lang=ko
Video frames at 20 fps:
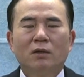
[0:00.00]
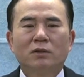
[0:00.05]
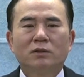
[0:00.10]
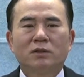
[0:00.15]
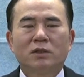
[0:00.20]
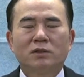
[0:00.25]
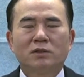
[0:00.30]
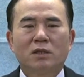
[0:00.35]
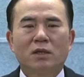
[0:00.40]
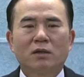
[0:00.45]

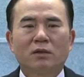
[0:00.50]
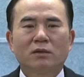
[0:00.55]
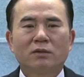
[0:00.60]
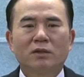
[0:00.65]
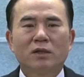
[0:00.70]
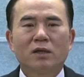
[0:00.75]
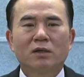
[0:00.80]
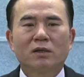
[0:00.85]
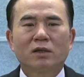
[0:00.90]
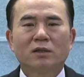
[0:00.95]
세상
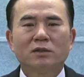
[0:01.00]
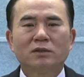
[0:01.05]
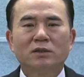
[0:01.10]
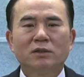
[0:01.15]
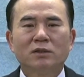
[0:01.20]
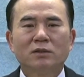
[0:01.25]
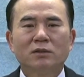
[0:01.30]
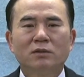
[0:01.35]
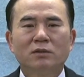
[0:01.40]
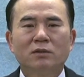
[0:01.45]

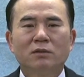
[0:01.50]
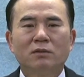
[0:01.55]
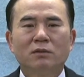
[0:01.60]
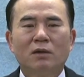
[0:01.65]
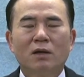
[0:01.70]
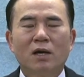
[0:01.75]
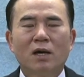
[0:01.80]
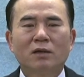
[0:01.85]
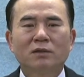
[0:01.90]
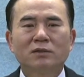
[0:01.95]
끝날까지
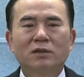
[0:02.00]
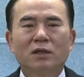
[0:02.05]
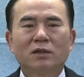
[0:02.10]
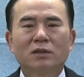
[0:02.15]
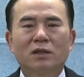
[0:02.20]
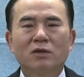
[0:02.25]
항상